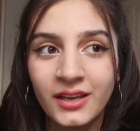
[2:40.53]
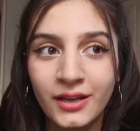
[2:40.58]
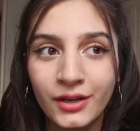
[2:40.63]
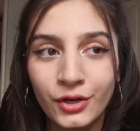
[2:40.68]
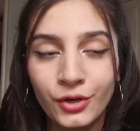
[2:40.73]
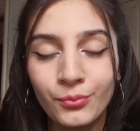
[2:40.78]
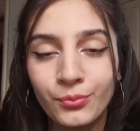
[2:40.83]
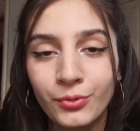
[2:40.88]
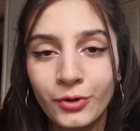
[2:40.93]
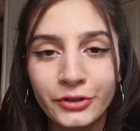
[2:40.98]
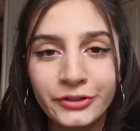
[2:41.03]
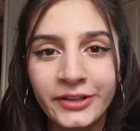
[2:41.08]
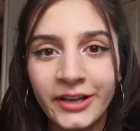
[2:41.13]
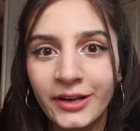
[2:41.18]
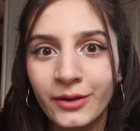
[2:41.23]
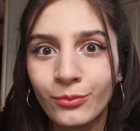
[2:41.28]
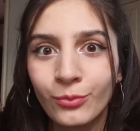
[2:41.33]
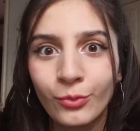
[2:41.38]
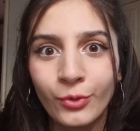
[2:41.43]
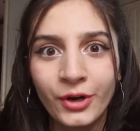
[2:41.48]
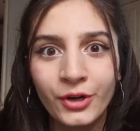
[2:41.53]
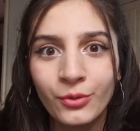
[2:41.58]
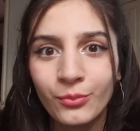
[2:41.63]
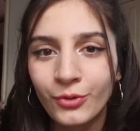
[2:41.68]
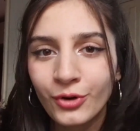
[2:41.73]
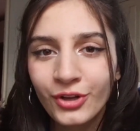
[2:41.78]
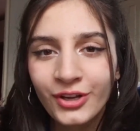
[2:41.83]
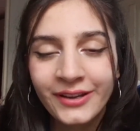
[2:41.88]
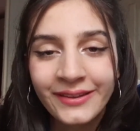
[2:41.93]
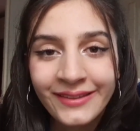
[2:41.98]
no importa el buen
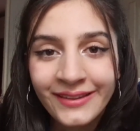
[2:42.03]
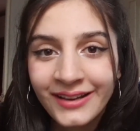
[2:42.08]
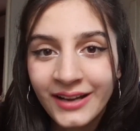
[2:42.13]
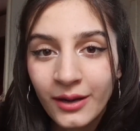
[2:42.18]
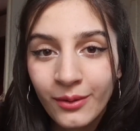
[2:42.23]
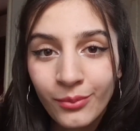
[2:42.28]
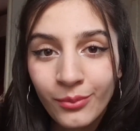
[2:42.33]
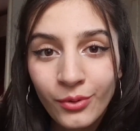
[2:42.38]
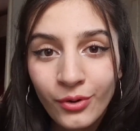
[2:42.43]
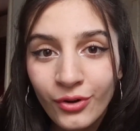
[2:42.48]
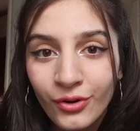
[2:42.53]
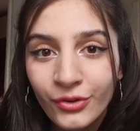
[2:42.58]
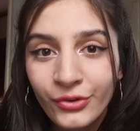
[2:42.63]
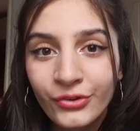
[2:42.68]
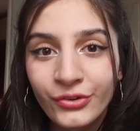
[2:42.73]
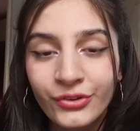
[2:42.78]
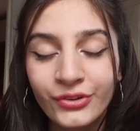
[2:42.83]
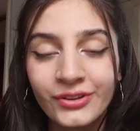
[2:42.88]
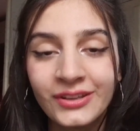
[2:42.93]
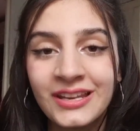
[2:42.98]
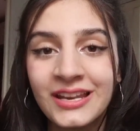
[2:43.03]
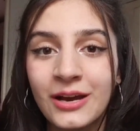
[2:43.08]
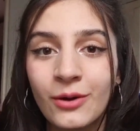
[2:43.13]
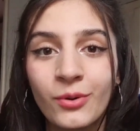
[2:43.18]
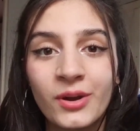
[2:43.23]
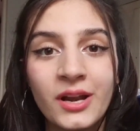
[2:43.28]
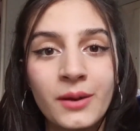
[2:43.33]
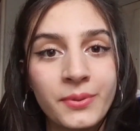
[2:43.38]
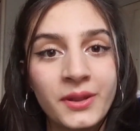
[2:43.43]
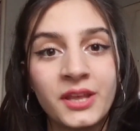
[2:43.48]
humor que tengas vos y la
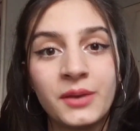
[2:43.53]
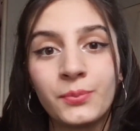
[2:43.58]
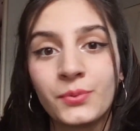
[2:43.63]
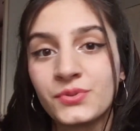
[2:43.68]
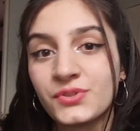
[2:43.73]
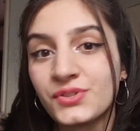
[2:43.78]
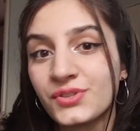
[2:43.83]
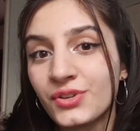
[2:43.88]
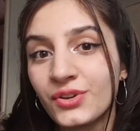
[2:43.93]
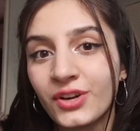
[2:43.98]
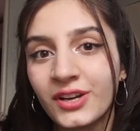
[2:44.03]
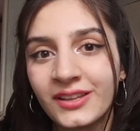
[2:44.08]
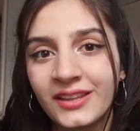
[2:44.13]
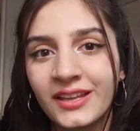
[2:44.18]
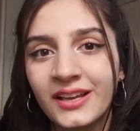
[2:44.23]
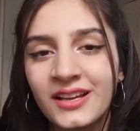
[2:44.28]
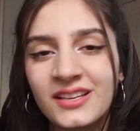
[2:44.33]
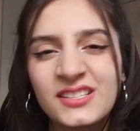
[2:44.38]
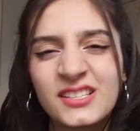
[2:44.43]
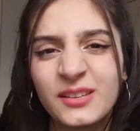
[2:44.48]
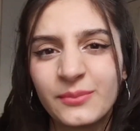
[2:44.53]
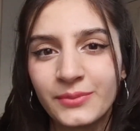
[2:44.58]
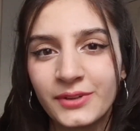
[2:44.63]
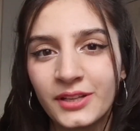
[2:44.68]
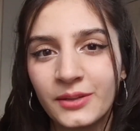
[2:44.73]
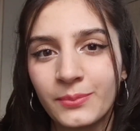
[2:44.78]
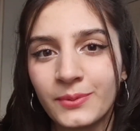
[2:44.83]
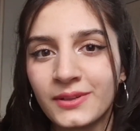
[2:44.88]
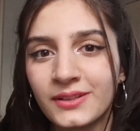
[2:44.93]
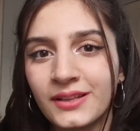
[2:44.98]
buena predisposición que tengas, siempre
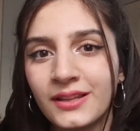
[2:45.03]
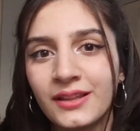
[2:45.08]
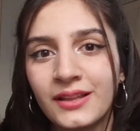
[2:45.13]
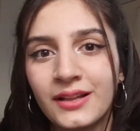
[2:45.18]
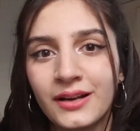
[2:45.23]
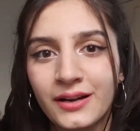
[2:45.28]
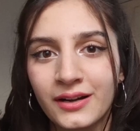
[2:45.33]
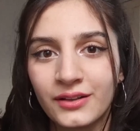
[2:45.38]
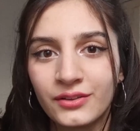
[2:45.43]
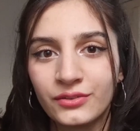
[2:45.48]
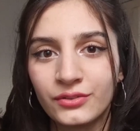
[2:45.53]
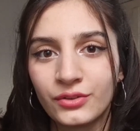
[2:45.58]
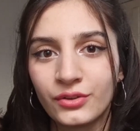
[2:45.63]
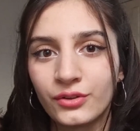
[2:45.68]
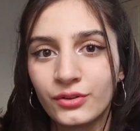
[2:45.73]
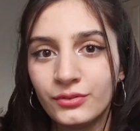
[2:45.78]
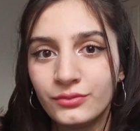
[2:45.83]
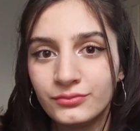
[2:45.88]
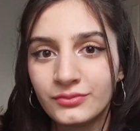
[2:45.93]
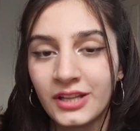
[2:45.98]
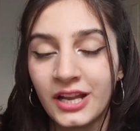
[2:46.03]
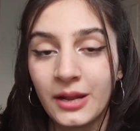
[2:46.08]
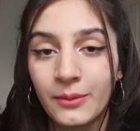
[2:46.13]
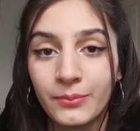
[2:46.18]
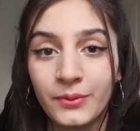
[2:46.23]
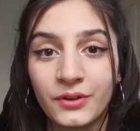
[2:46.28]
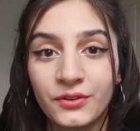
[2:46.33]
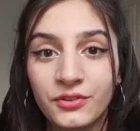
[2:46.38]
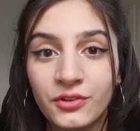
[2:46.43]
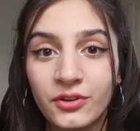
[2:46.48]
dependés del resto de las
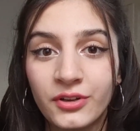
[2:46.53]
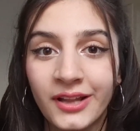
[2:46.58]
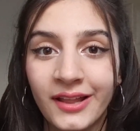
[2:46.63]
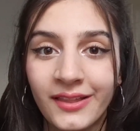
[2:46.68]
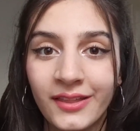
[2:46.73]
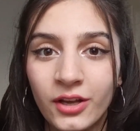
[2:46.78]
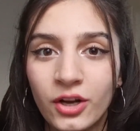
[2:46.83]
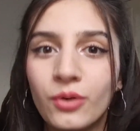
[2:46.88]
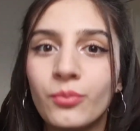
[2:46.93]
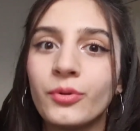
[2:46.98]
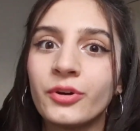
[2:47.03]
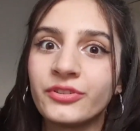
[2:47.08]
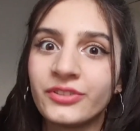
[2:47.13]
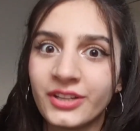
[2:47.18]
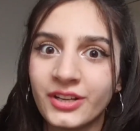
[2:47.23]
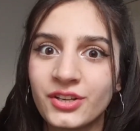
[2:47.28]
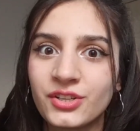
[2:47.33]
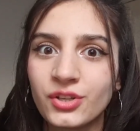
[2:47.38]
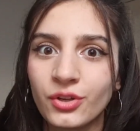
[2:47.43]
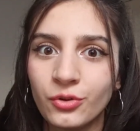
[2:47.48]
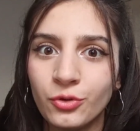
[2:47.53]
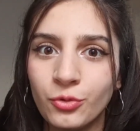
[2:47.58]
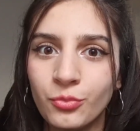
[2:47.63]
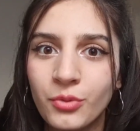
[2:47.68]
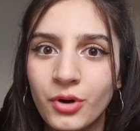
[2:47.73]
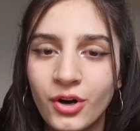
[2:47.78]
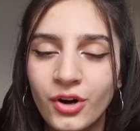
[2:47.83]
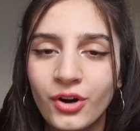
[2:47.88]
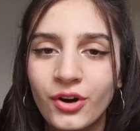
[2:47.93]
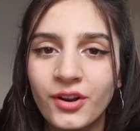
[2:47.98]
personas, de cómo estén ellos de
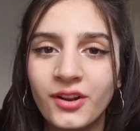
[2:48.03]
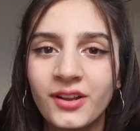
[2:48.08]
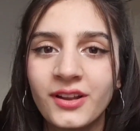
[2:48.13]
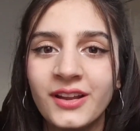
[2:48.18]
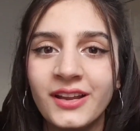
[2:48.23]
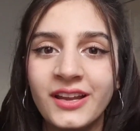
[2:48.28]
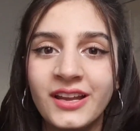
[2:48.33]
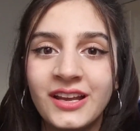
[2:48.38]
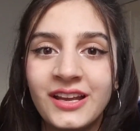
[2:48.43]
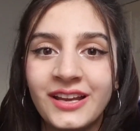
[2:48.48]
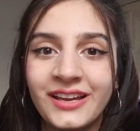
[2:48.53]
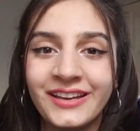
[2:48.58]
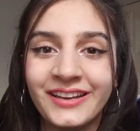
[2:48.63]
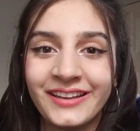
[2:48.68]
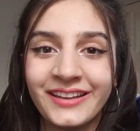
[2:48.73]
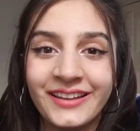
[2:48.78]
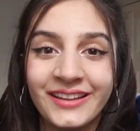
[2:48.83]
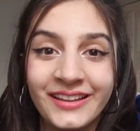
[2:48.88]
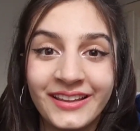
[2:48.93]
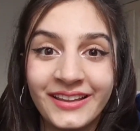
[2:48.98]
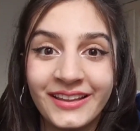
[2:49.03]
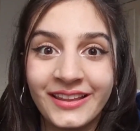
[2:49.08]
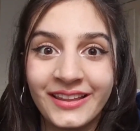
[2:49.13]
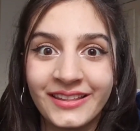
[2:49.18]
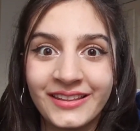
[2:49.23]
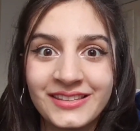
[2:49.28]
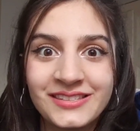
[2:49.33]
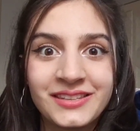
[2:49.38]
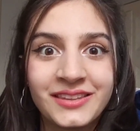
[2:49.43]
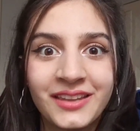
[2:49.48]
humor, eh,
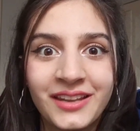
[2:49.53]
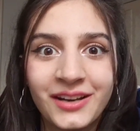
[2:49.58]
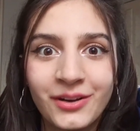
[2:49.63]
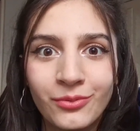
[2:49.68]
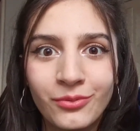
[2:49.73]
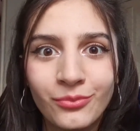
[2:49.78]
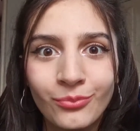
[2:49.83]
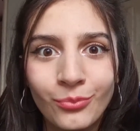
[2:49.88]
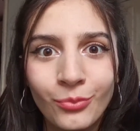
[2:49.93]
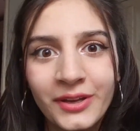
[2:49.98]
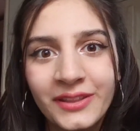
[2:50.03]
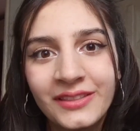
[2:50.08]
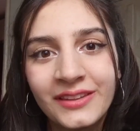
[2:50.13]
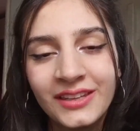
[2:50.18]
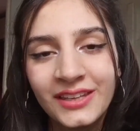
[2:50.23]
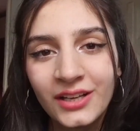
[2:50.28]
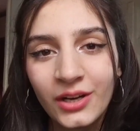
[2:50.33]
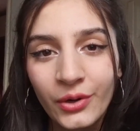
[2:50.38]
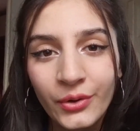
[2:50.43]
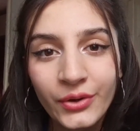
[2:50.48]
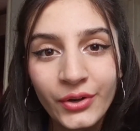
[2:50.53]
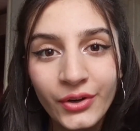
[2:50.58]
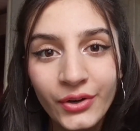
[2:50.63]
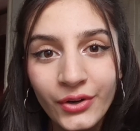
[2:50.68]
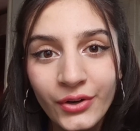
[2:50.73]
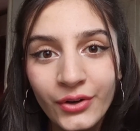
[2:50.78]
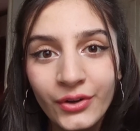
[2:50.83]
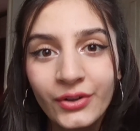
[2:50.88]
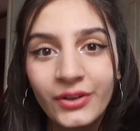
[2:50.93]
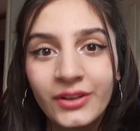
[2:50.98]
de si tienen un buen día o
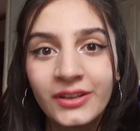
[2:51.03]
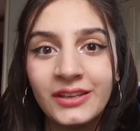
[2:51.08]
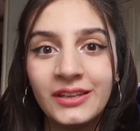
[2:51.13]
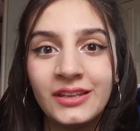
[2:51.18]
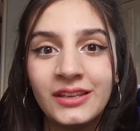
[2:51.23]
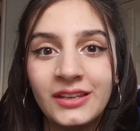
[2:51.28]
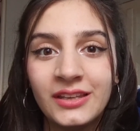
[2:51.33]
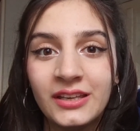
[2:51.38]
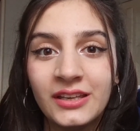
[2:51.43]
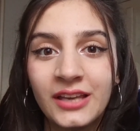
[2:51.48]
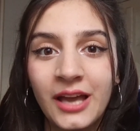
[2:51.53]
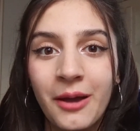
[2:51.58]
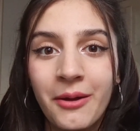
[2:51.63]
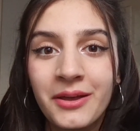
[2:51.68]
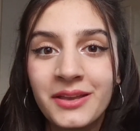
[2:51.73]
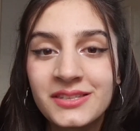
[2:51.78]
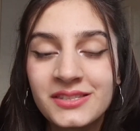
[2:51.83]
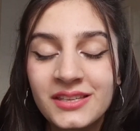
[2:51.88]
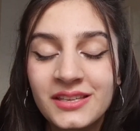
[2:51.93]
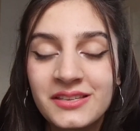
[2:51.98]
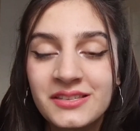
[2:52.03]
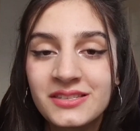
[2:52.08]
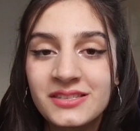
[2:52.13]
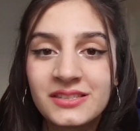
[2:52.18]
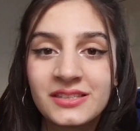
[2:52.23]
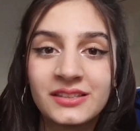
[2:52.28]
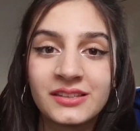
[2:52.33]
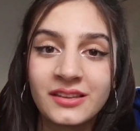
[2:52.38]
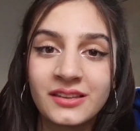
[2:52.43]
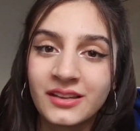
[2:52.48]
no, y a veces
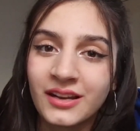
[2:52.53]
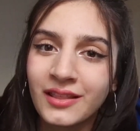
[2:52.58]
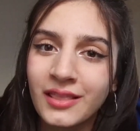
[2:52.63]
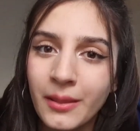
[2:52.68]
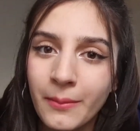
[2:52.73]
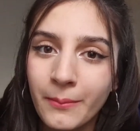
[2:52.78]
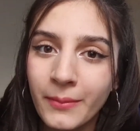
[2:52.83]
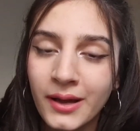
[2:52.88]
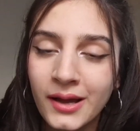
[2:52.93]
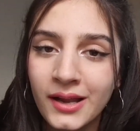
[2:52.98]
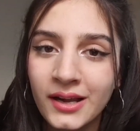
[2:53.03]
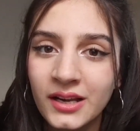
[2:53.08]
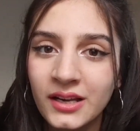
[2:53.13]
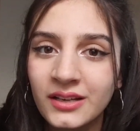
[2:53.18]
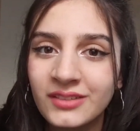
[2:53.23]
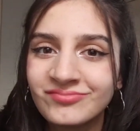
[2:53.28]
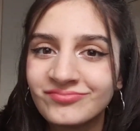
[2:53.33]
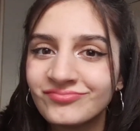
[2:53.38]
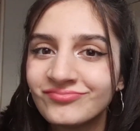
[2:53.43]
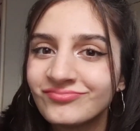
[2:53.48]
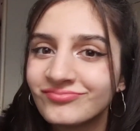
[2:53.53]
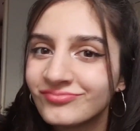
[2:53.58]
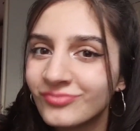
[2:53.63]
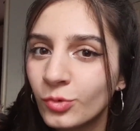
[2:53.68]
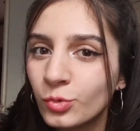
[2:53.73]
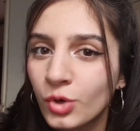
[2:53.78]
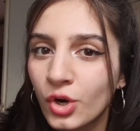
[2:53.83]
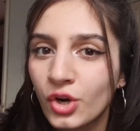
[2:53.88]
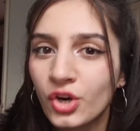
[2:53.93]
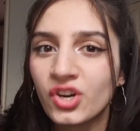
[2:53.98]
si te tratan mal,
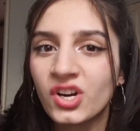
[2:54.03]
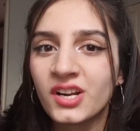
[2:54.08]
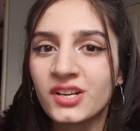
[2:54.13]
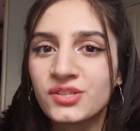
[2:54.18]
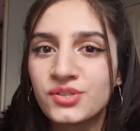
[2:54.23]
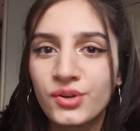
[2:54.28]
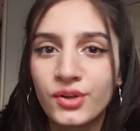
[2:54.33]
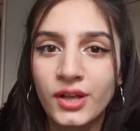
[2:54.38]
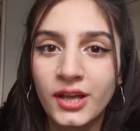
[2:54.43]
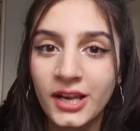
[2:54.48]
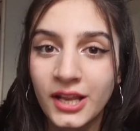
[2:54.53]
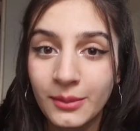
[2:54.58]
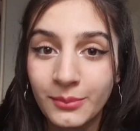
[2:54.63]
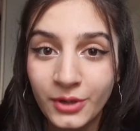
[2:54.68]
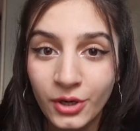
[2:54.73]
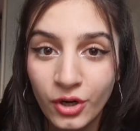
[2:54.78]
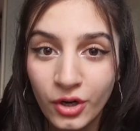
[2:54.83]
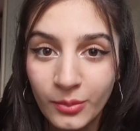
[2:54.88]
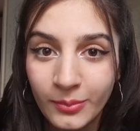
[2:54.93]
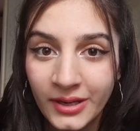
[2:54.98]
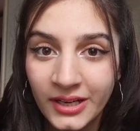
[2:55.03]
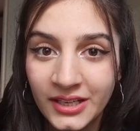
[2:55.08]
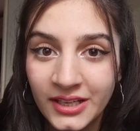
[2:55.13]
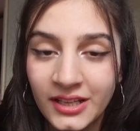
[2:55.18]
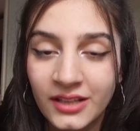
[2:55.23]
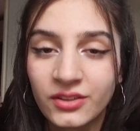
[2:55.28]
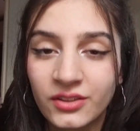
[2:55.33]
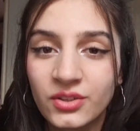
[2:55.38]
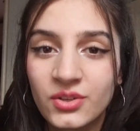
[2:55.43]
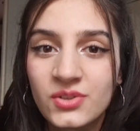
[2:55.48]
uno no reacciona de la mejor
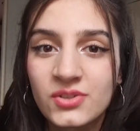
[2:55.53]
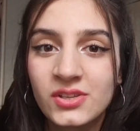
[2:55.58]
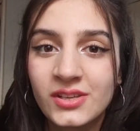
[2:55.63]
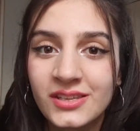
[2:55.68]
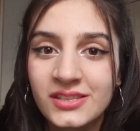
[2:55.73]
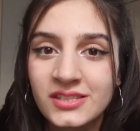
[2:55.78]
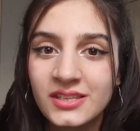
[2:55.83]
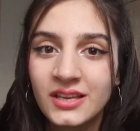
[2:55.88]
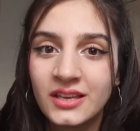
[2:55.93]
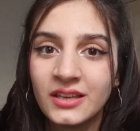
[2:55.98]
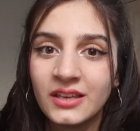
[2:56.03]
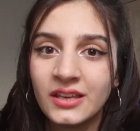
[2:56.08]
manera. Entonces,